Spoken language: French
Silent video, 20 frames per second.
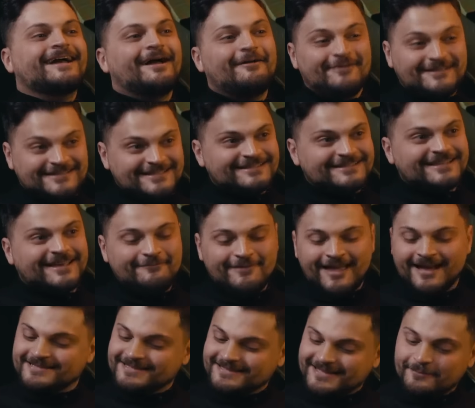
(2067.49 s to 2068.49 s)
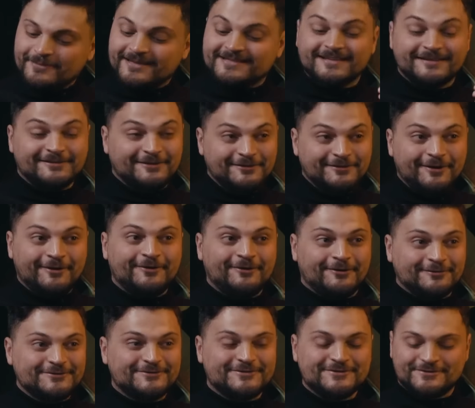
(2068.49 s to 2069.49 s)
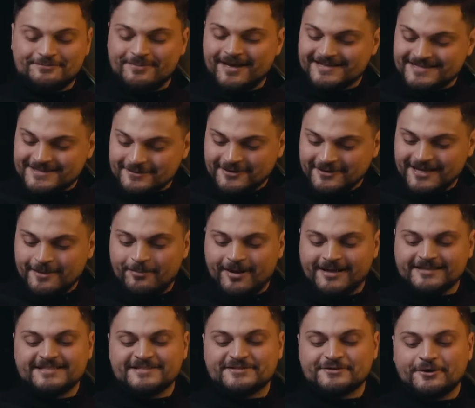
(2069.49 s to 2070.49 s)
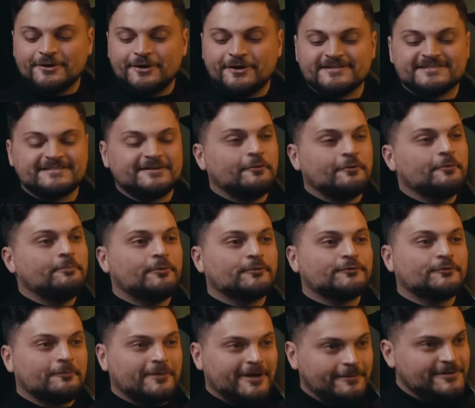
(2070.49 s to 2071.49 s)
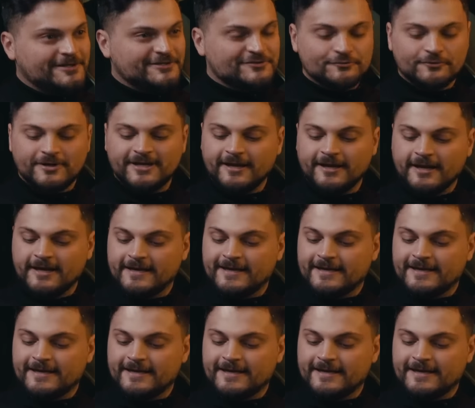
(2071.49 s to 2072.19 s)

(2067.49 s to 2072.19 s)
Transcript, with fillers: Eh ben, c'est très bien, c'est très bien, ça donne encore du suspense. On est parti sur le 1-0 pour Thomas, bien joué.